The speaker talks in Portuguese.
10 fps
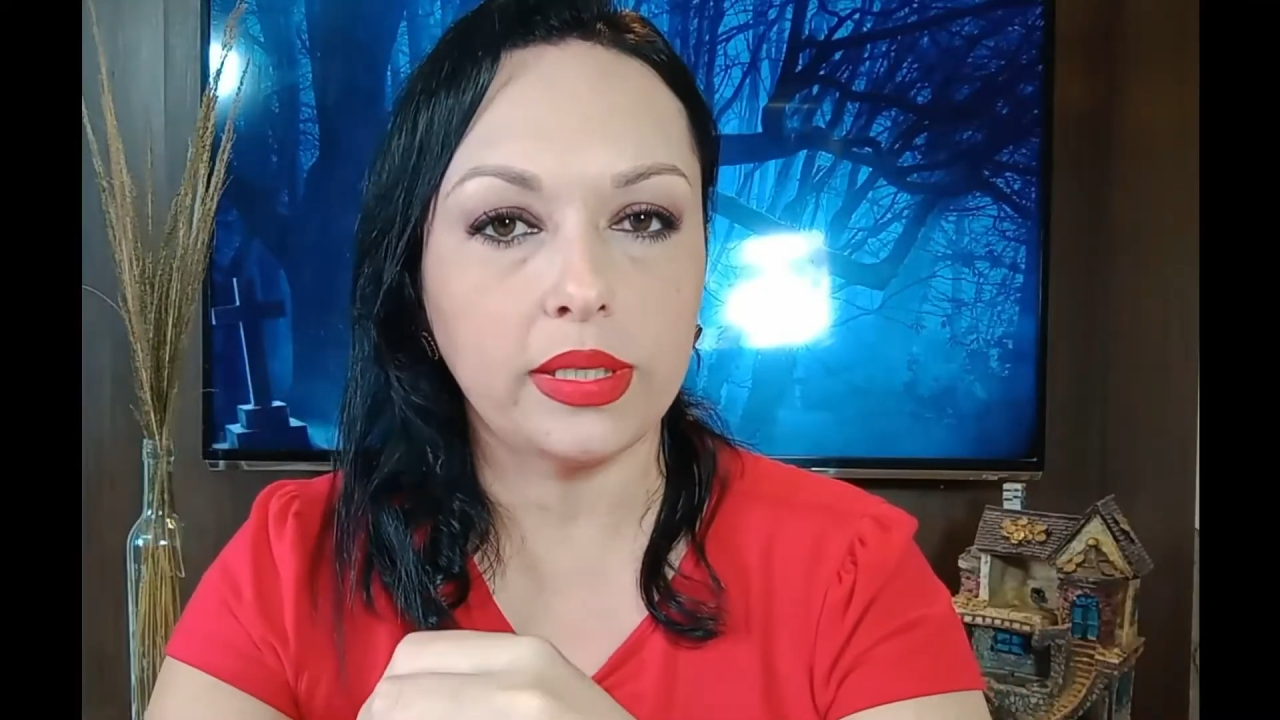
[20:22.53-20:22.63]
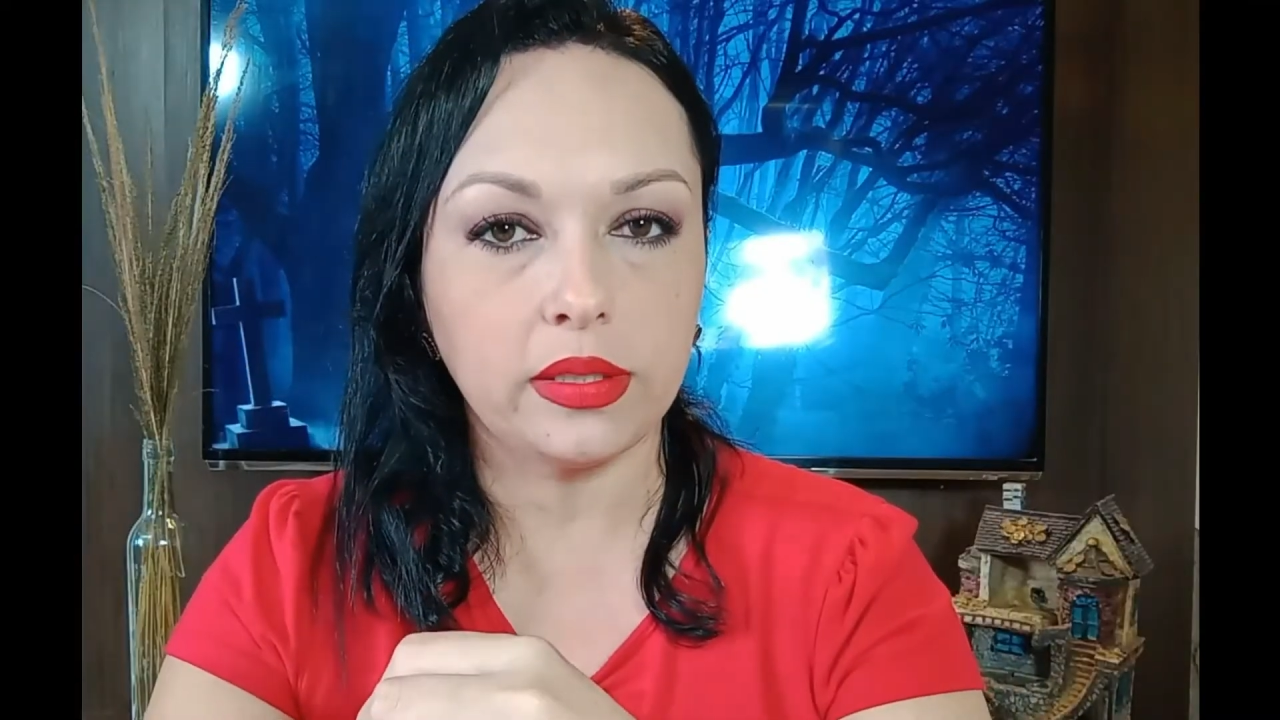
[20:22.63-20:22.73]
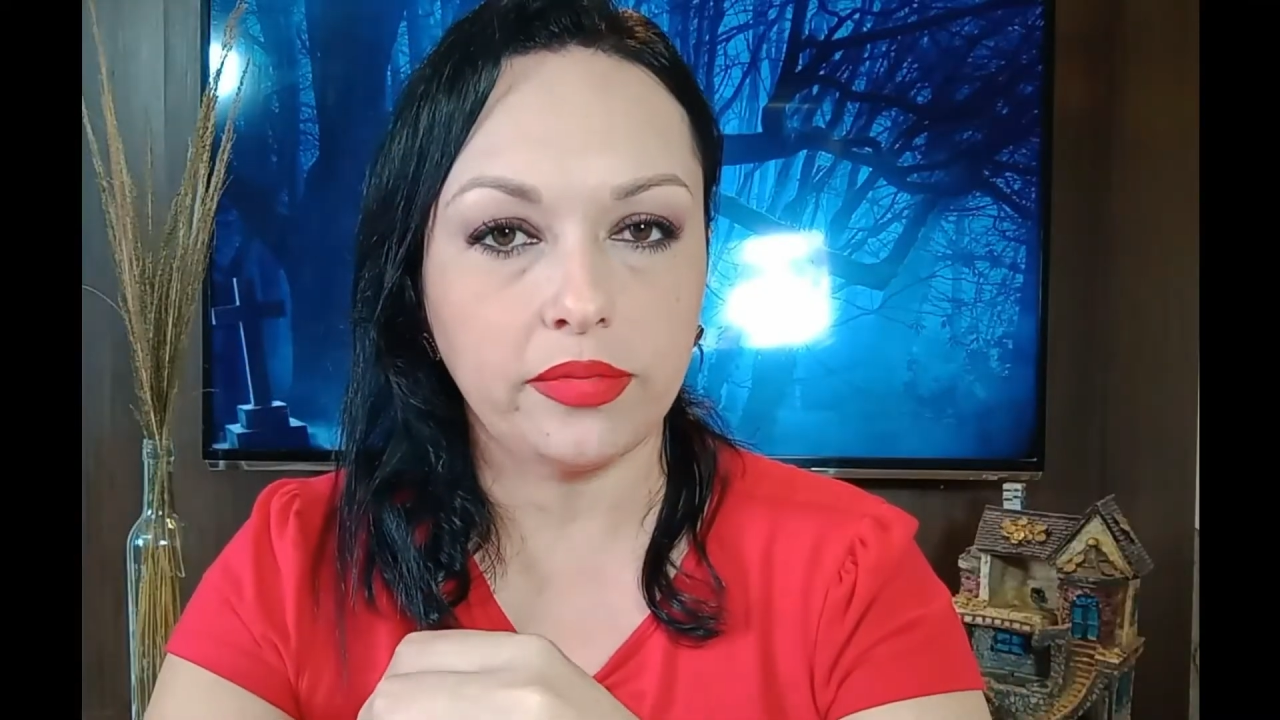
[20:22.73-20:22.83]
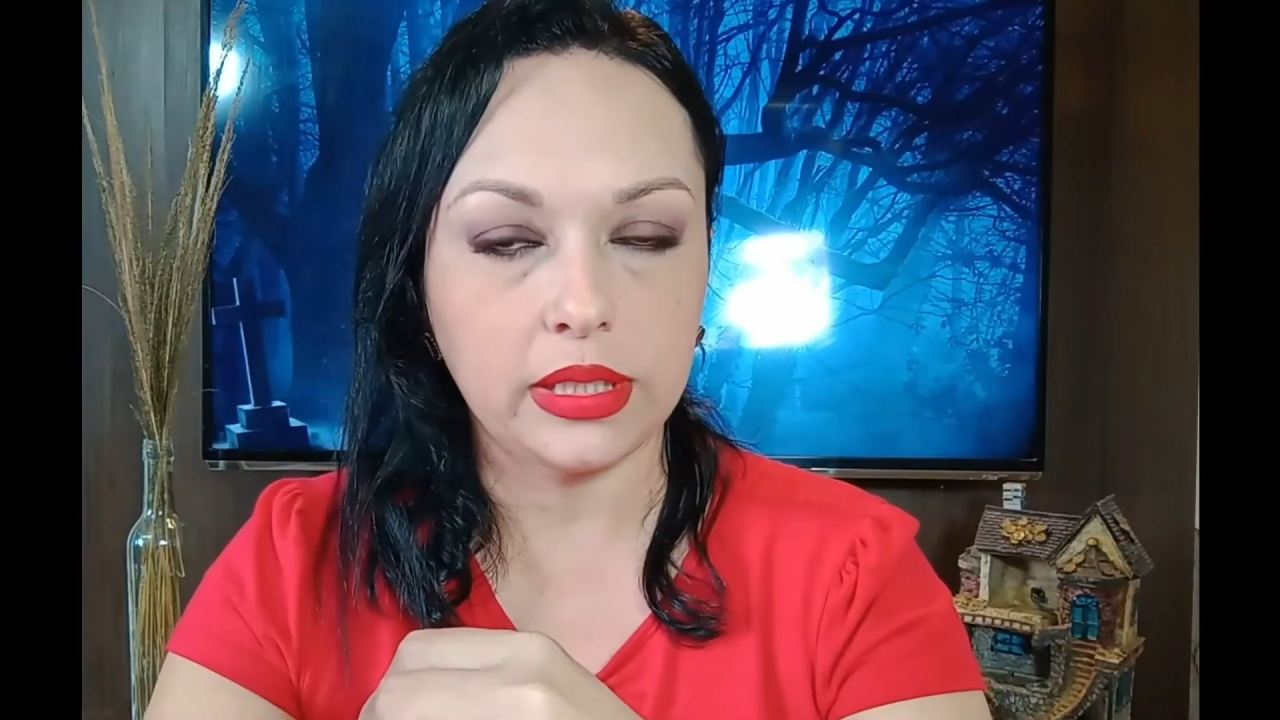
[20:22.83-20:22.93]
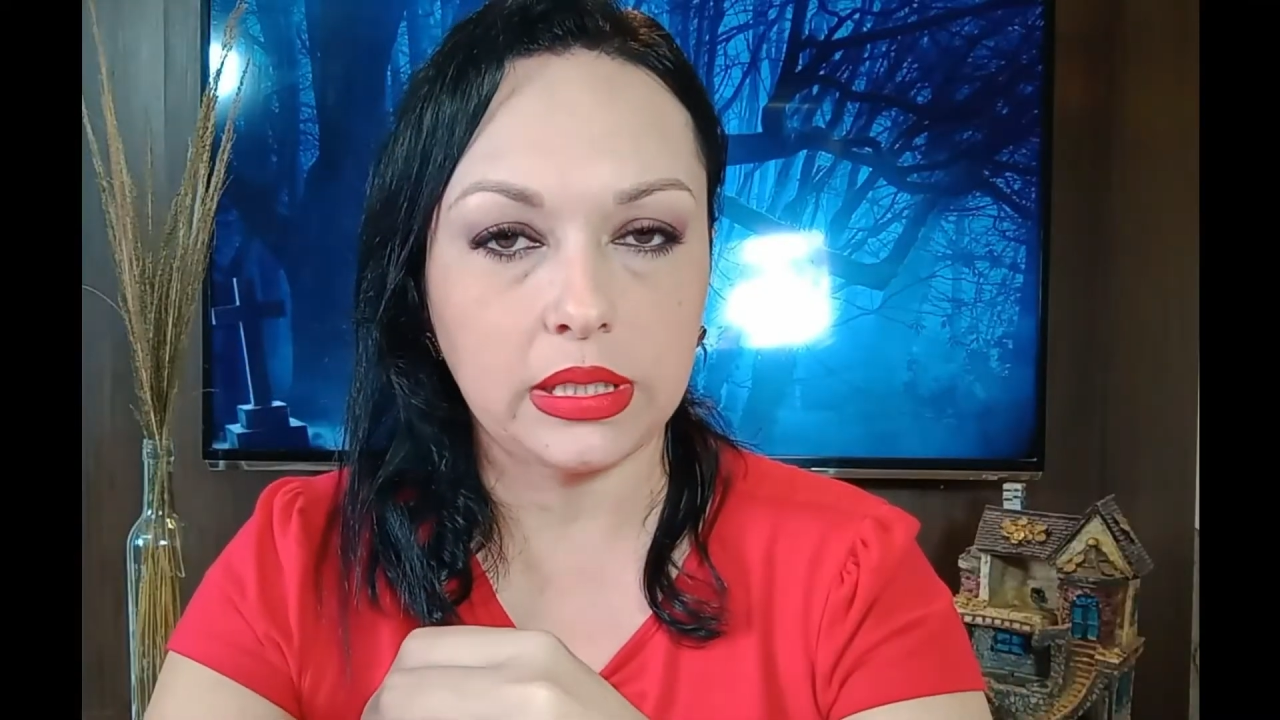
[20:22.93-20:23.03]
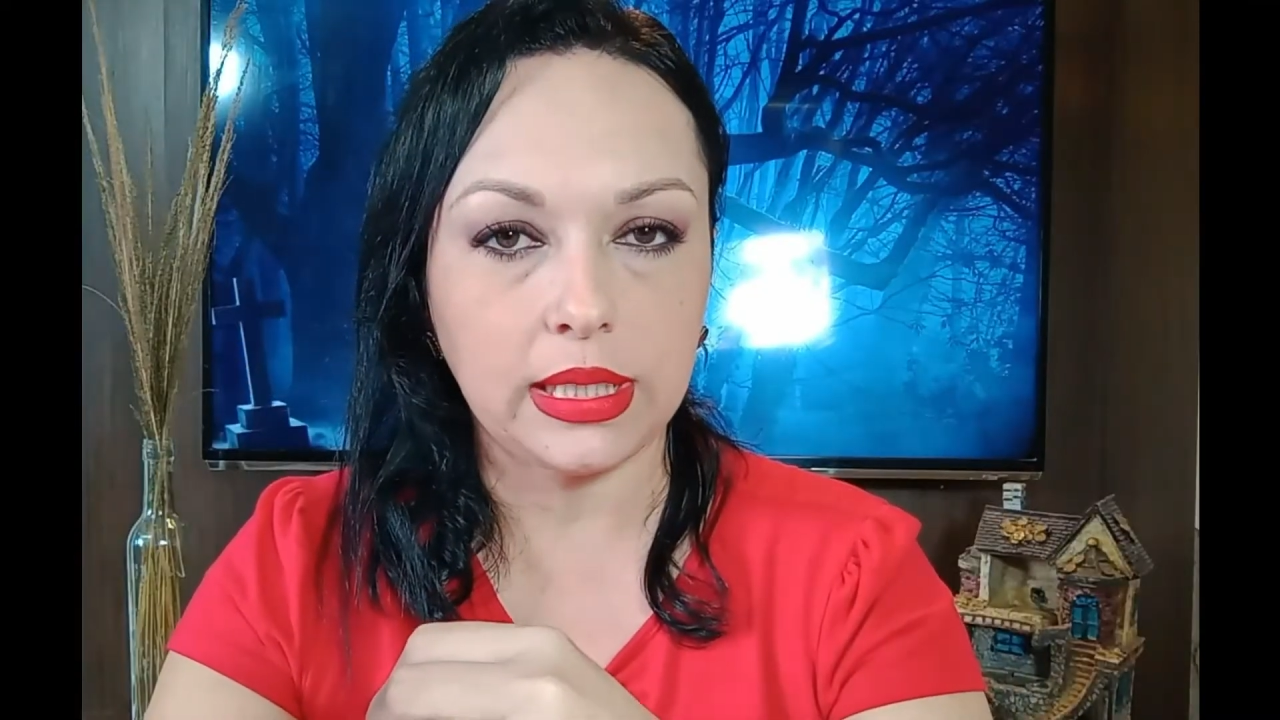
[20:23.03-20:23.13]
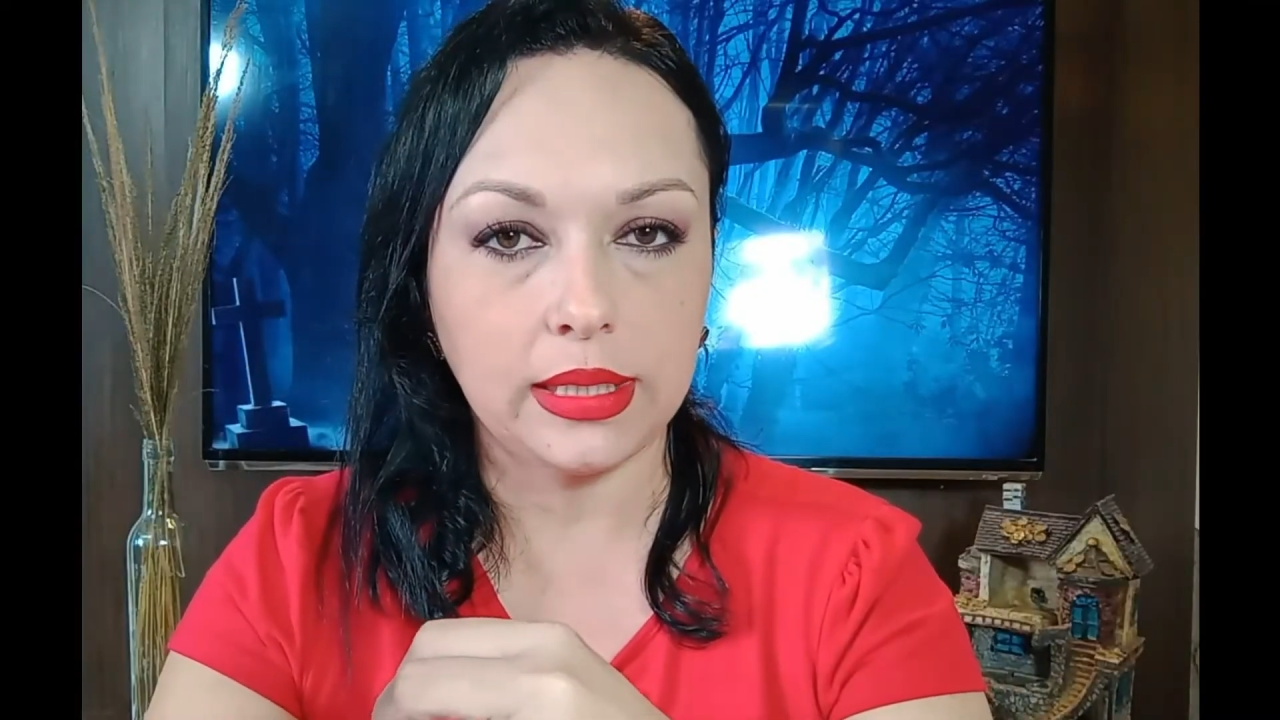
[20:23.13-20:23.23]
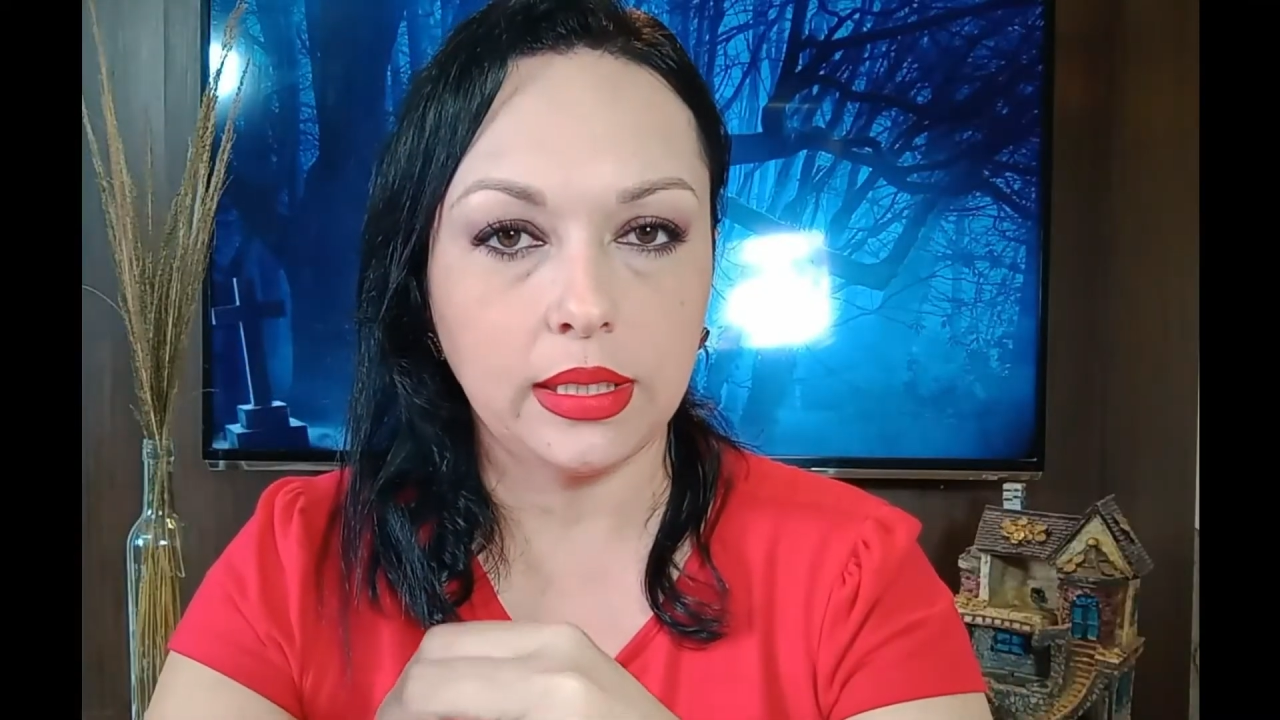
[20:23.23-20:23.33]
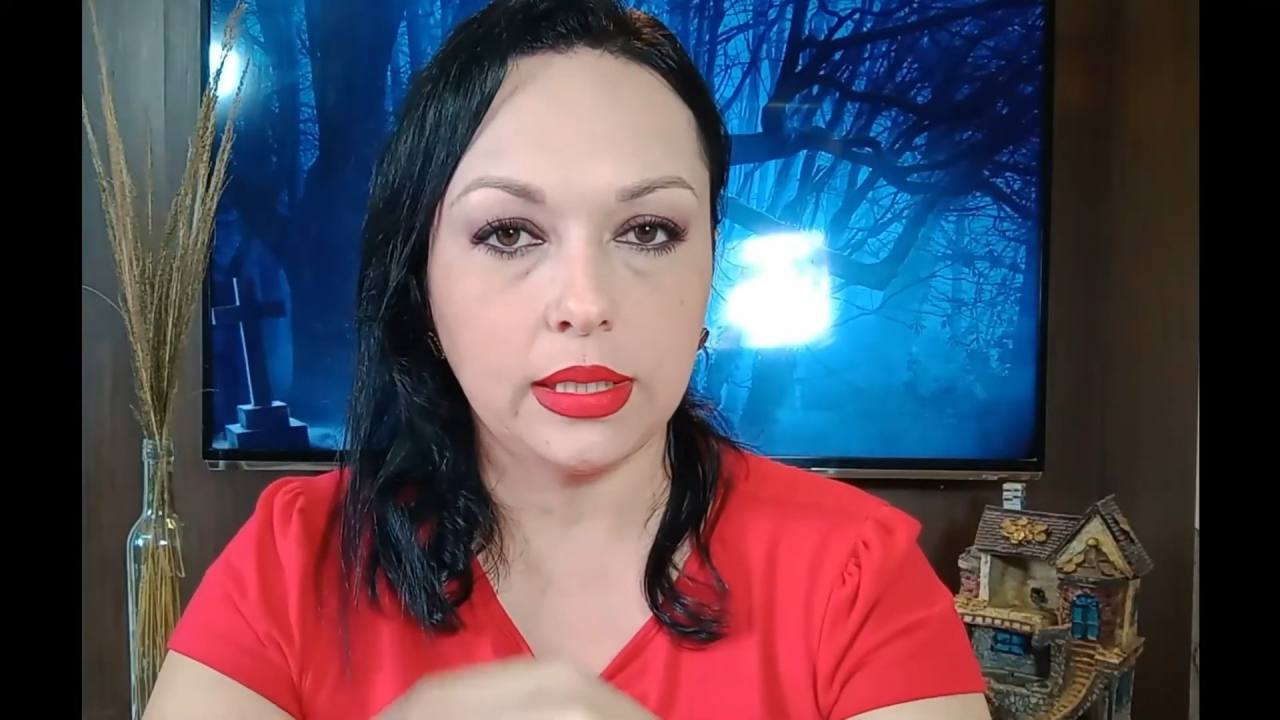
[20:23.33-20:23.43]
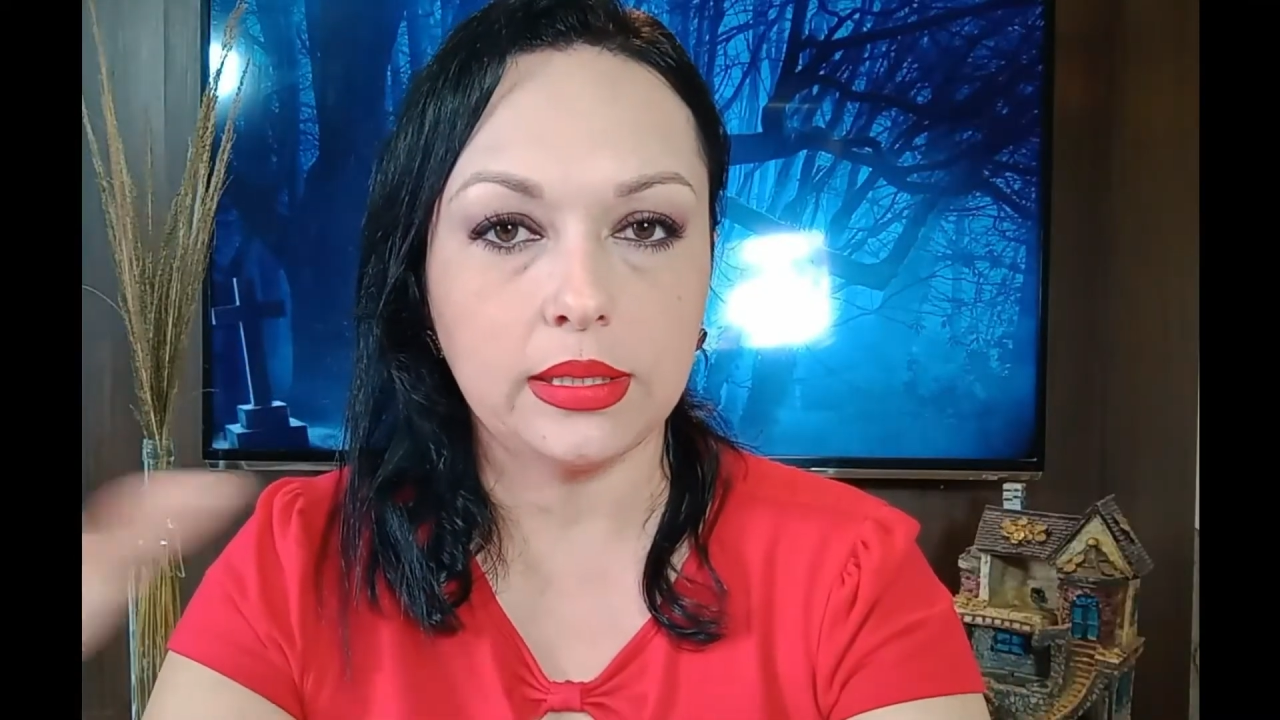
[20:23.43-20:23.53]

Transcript: mais afastada,